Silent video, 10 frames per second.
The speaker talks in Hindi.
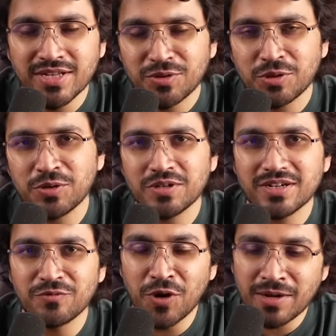तो
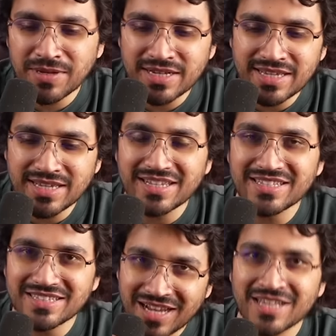वो आपके लिए
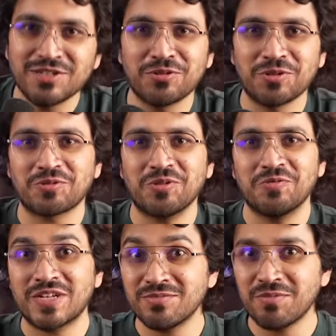खा जाओगे उसको
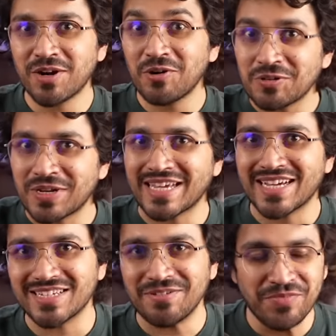फ्रिज में पड़ा होगा तो नहीं
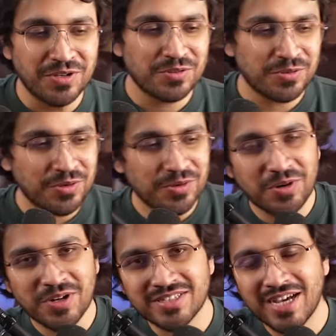खाएंगे तो
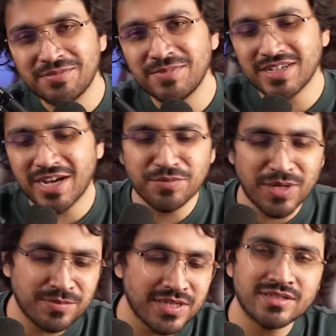और साथ में काफ़ी
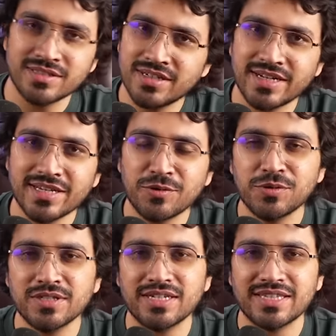बार हम कंसिस्टेंट रहने की
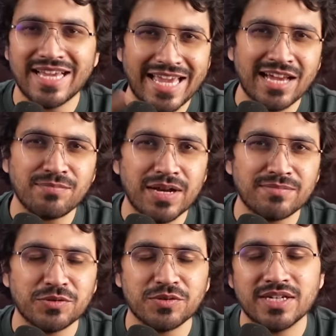कोशिश करते हैं एक बार
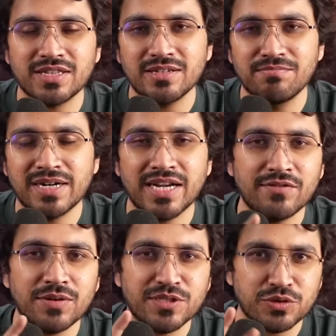मिस हो जाते हैं बट
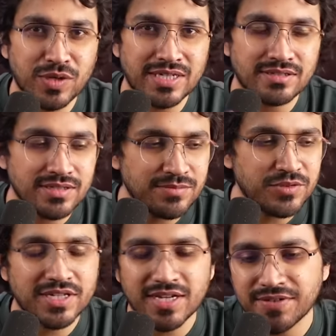नेवर मिस ट्वाइस ये
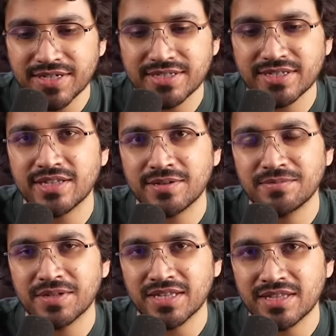मुझे काफ़ी एक अच्छी
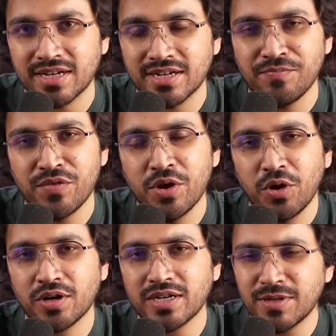किताब के अंदर लगा
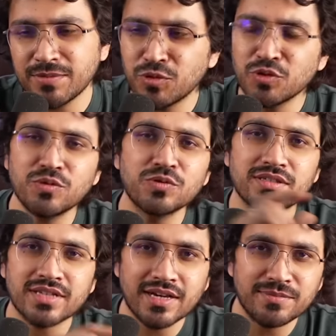और कि भाई बूंद बूंद से
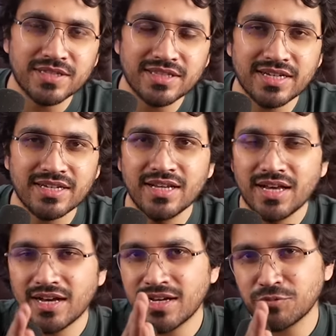सागर बनता है
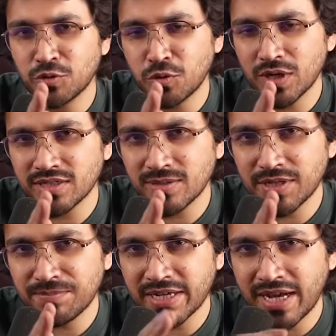अगर आप थोड़ा सा भी
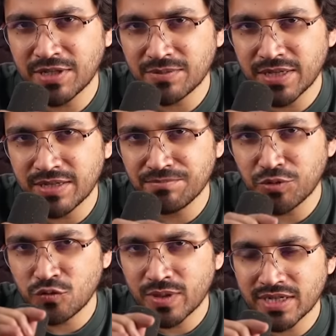अपने हैबिट में
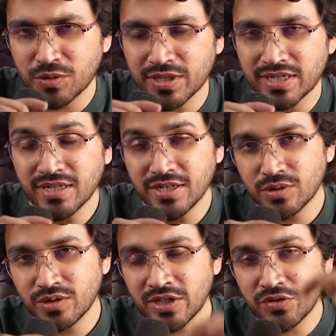इंप्रूवमेंट करोगे
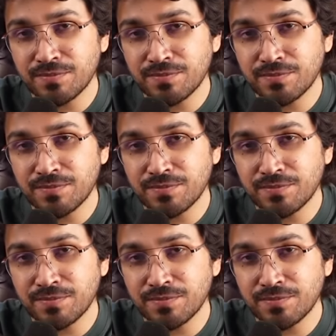तो तीन